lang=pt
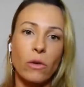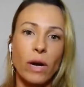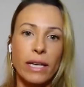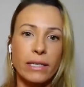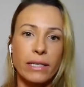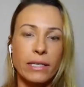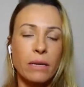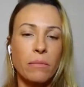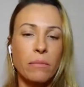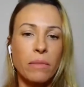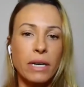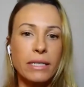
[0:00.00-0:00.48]

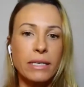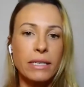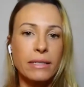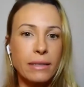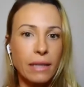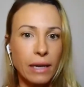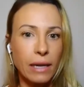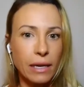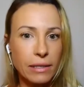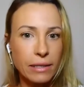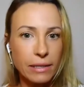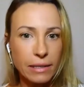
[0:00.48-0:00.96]
essa mãe
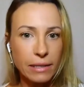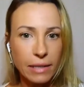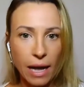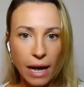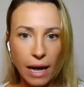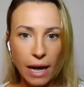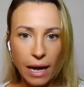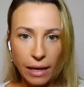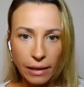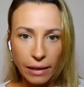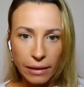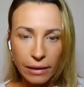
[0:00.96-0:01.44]

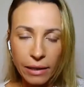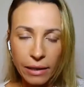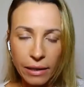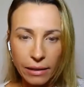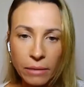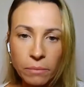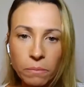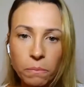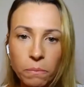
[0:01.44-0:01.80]
estressada,